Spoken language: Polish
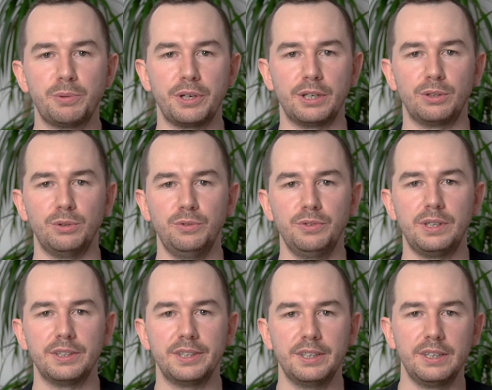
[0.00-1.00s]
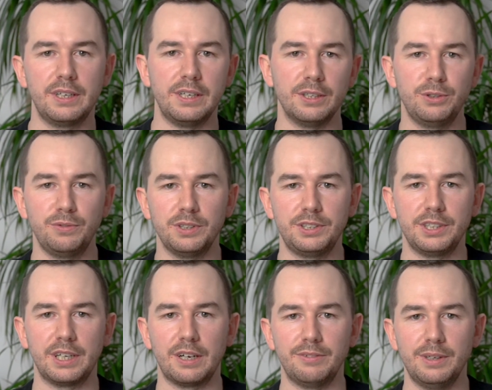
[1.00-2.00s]
projektów dla takich klientów jest
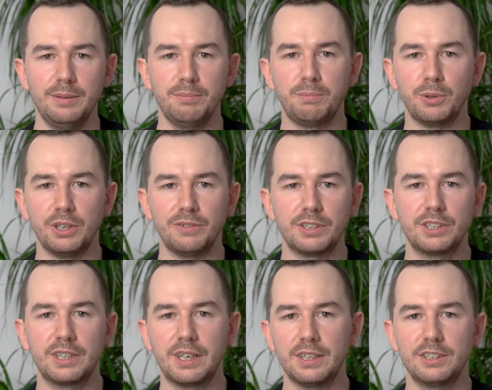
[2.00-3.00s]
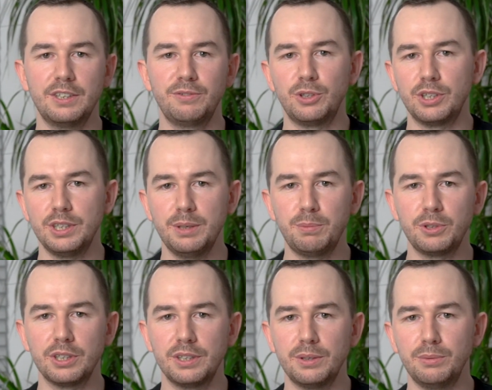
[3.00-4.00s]
ciekawa, ponieważ każde wdrożenie
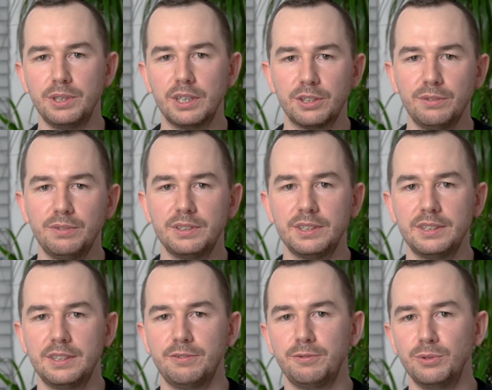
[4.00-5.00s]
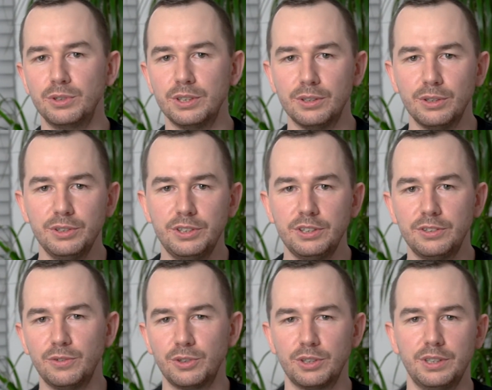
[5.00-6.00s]
posiada unikatowy zestaw funkcjonalności
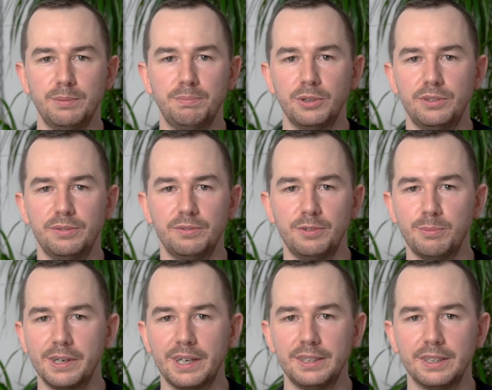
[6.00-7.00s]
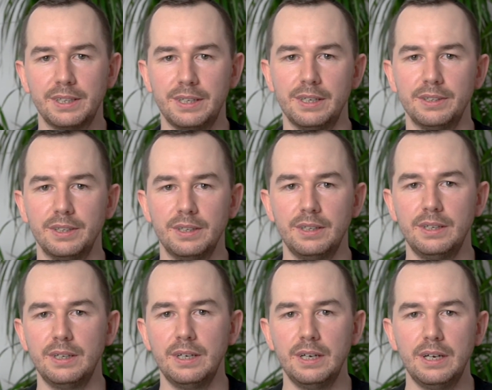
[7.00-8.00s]
stworzone pod wymagania klienta.
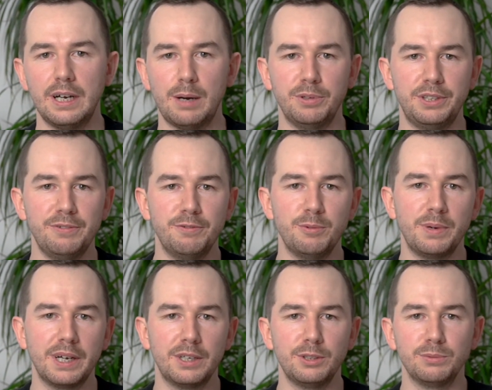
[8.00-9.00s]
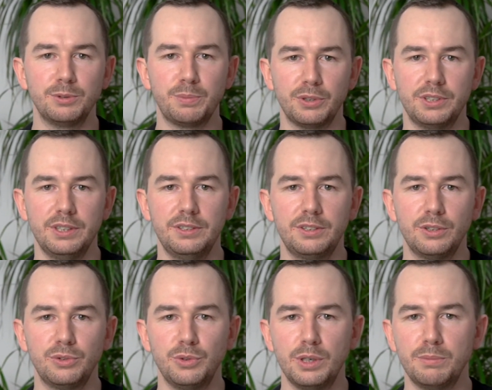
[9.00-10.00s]
Aby tym wymaganiom sprostać,
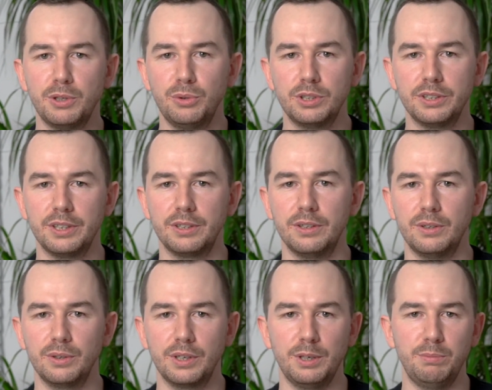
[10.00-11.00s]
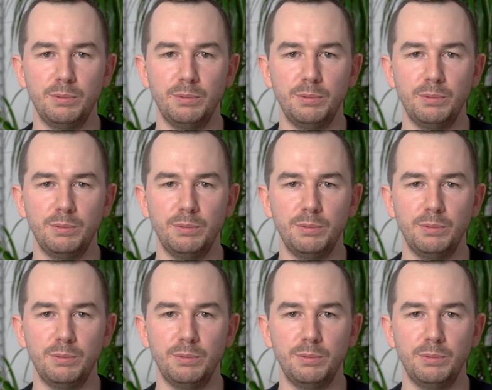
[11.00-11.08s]
stosujemy różne technologie i